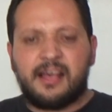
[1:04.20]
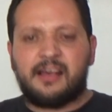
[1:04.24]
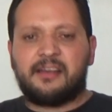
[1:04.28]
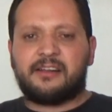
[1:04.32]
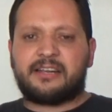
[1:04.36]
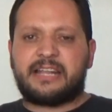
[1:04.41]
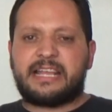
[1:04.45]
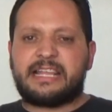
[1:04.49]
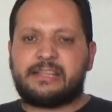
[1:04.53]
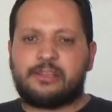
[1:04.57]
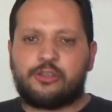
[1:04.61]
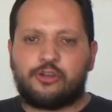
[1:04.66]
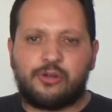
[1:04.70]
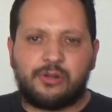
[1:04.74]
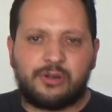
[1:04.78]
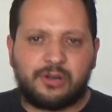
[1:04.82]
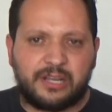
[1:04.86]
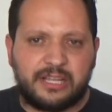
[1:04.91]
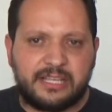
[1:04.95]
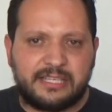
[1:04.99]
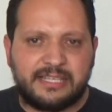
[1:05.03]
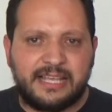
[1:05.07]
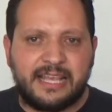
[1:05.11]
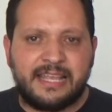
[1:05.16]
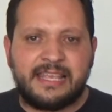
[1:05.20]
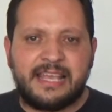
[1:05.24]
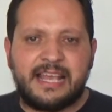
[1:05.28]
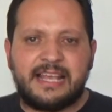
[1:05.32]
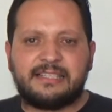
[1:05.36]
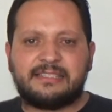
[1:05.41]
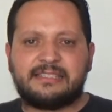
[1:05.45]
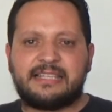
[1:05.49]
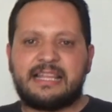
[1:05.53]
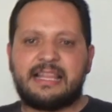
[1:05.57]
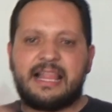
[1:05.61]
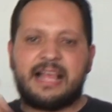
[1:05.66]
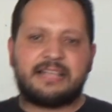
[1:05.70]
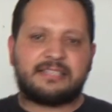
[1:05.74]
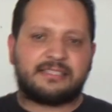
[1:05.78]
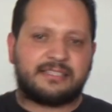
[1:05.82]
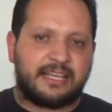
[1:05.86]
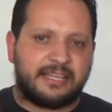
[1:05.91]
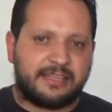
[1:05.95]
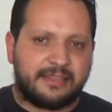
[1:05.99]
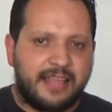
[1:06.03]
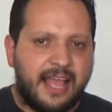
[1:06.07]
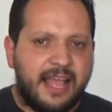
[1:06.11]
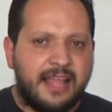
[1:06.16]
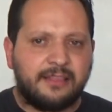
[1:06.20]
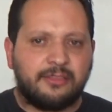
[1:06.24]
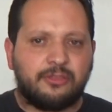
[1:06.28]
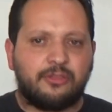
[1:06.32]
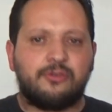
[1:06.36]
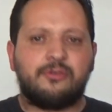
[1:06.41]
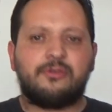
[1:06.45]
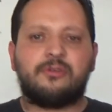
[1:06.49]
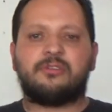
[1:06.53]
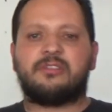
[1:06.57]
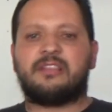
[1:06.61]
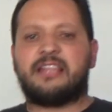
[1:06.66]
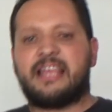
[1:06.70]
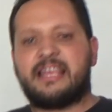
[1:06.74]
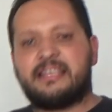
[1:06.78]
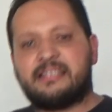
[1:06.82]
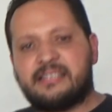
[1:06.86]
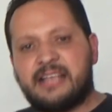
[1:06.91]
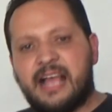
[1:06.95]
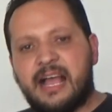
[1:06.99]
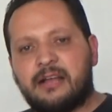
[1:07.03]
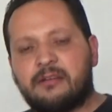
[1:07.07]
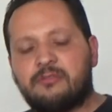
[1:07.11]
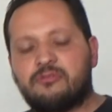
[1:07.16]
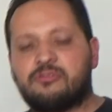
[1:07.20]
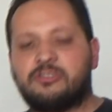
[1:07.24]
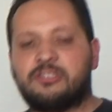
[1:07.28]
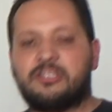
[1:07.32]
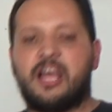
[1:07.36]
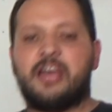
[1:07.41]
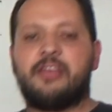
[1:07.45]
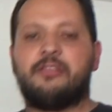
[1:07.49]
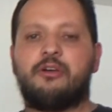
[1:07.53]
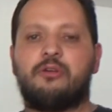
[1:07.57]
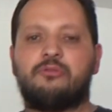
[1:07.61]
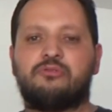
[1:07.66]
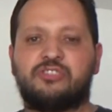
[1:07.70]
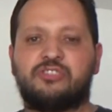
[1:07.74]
retro reseñas de las que tanto les han gustado a